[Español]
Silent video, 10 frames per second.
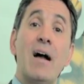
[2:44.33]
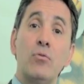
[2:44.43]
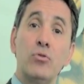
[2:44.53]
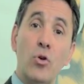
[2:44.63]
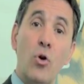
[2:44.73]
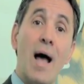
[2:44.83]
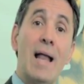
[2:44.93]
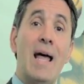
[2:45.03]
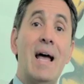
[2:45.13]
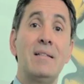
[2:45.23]
ajustó
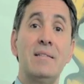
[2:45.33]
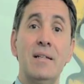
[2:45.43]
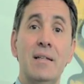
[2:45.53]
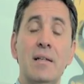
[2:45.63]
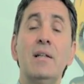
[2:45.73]
a la alza